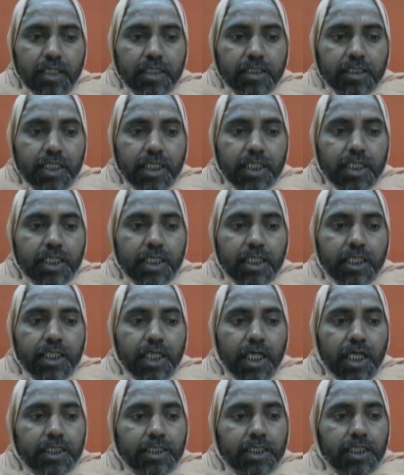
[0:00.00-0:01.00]
इसलिए
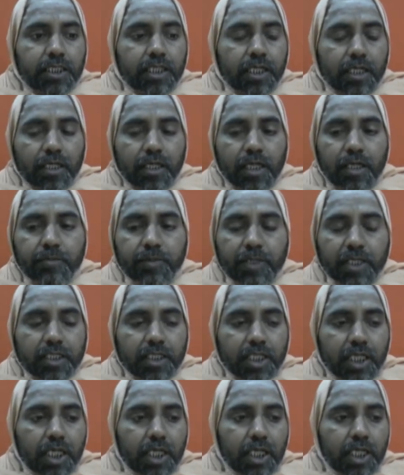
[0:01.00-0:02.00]
निधिध्यासन करना
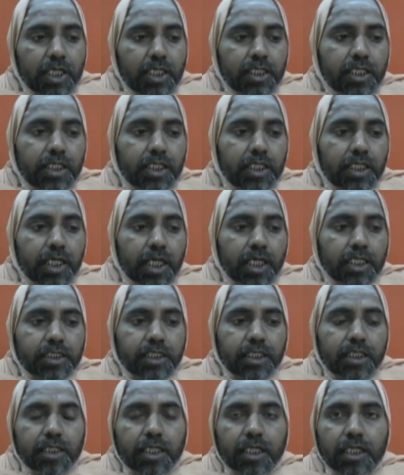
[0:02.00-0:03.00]
पड़ता है निधि
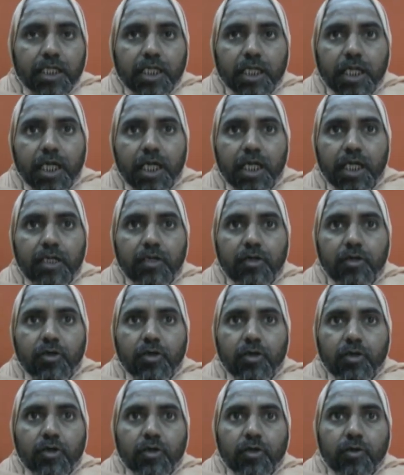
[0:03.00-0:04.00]
ध्यासन करके
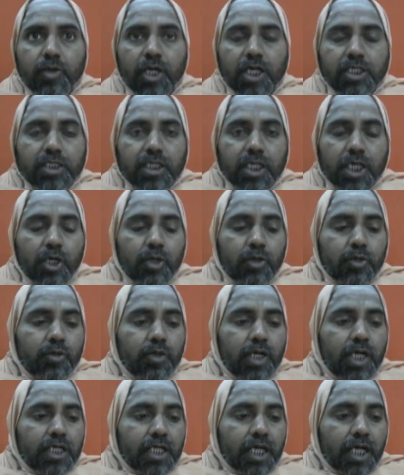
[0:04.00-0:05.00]
वासनाओं
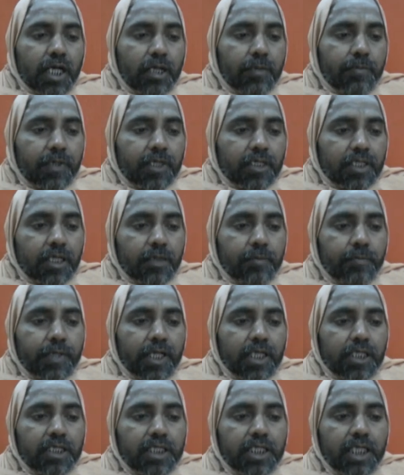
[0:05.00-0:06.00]
को हटाना पड़ता है
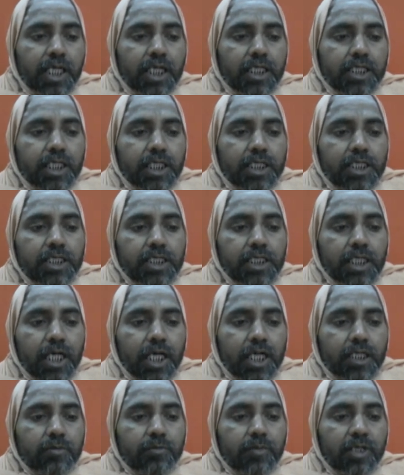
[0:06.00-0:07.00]
प्रत्येक दृष्टि
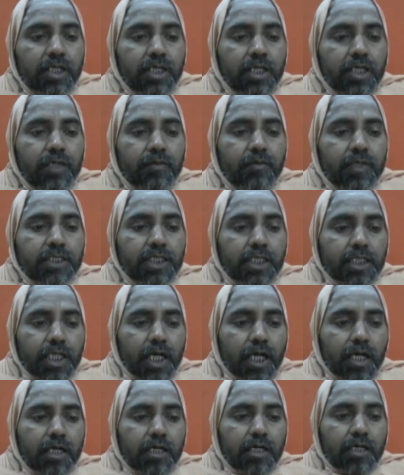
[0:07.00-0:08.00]
आत्मनि
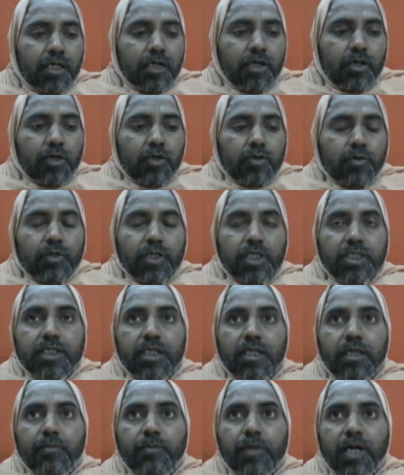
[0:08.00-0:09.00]
निवसता तो
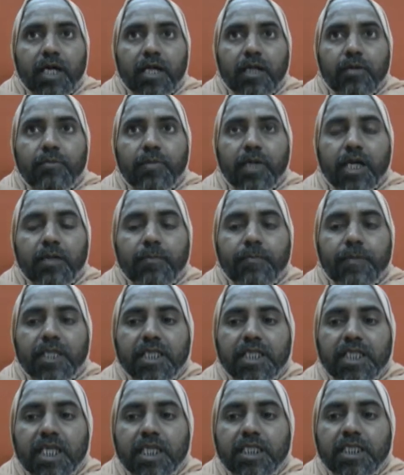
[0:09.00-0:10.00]
इसलिए बारंबार
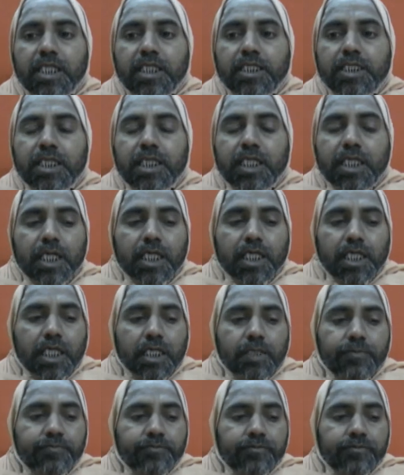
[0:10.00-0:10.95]
प्रत्येक दृष्टि करके